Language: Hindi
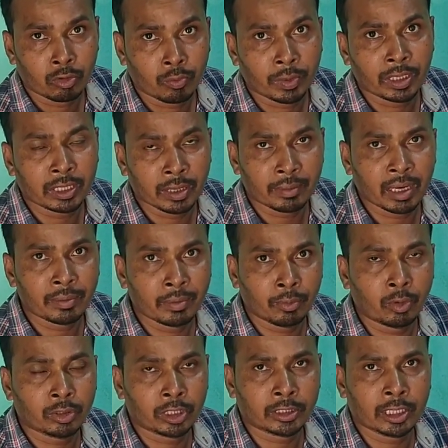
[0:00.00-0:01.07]
नहीं ओपन कैमरा
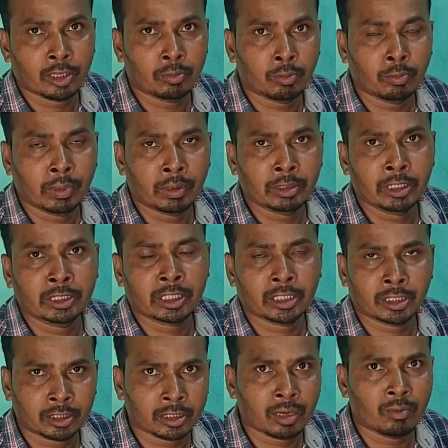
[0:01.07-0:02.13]
भी बहुत अच्छा जो
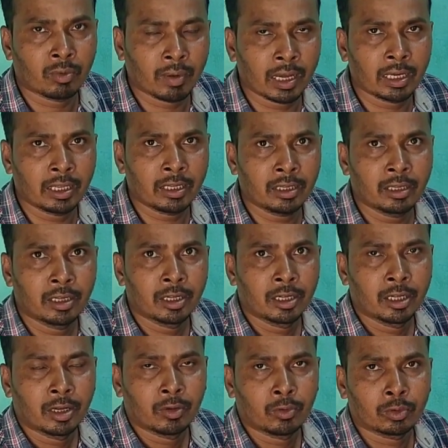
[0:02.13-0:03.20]
जिसका सस्ता मोबाइल
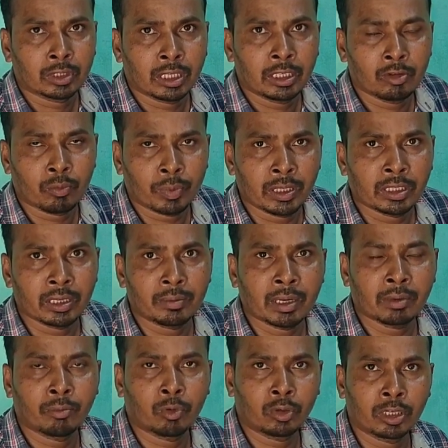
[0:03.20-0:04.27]
है उसके लिए ओपन
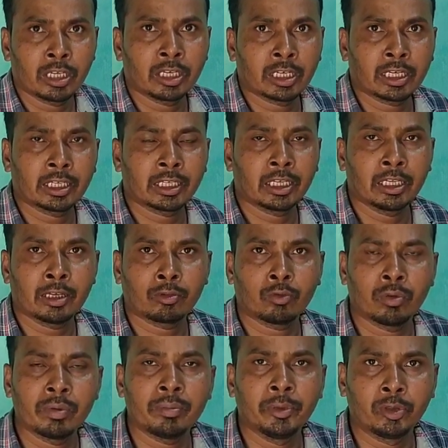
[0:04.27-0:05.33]
कैमरा ब्लॉगिंग करने के
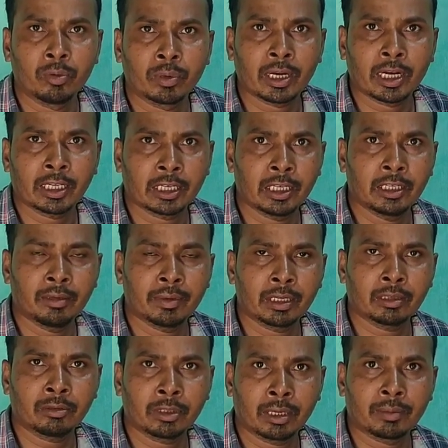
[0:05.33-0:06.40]
लिए कोई भी वीडियो बनाने के
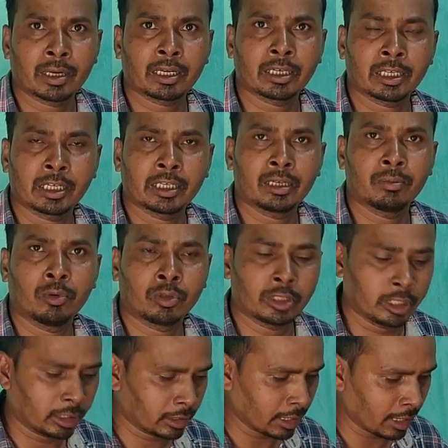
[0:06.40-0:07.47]
लिए माना कैमरा करने के लिए
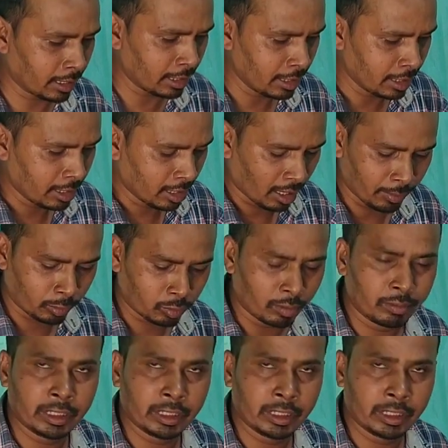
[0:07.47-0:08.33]
बहुत ही अच्छा है अब